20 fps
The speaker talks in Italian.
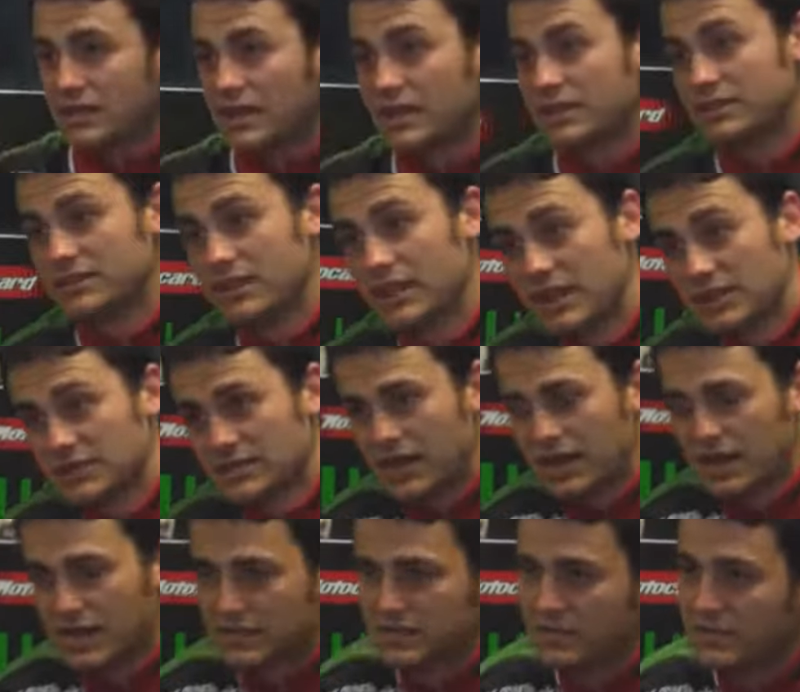il
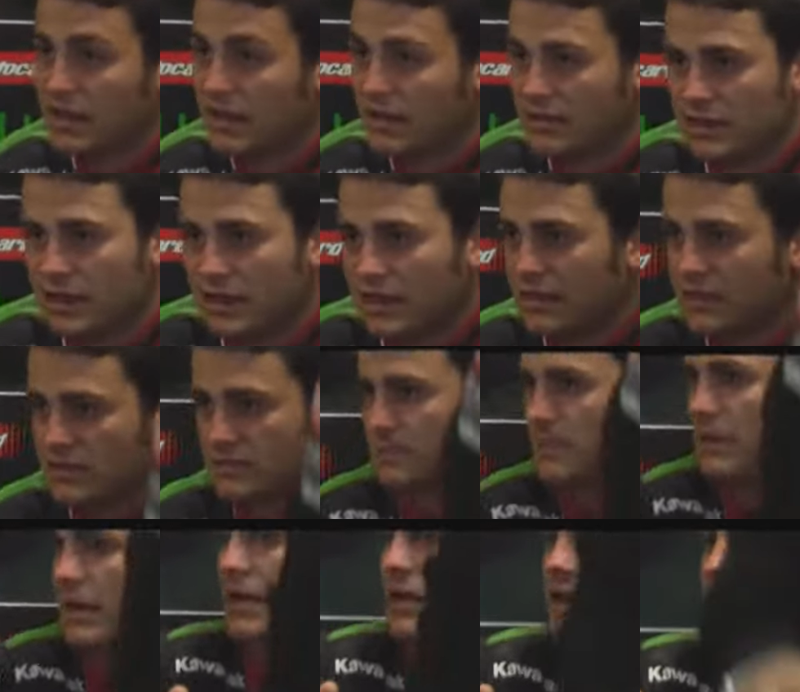sostituto qui a
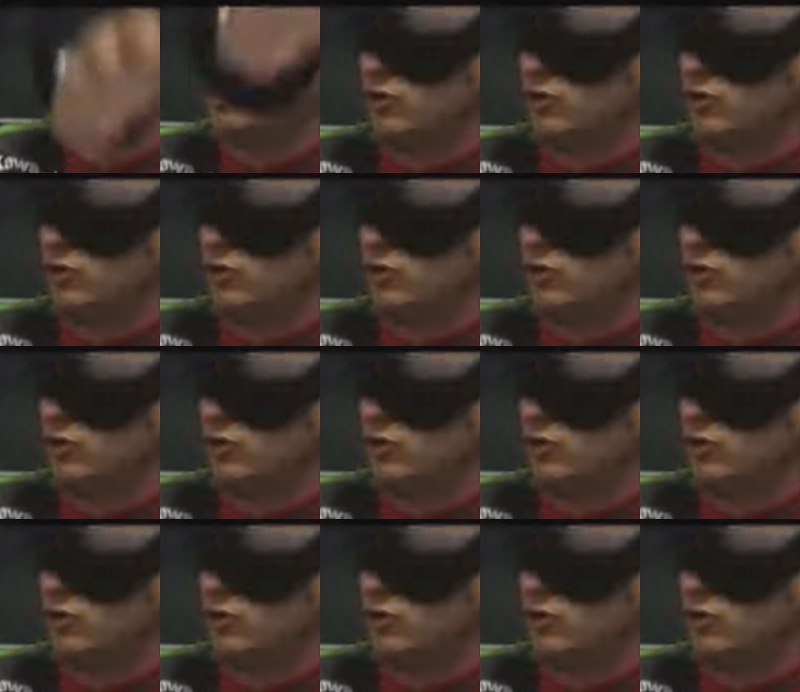Monza di La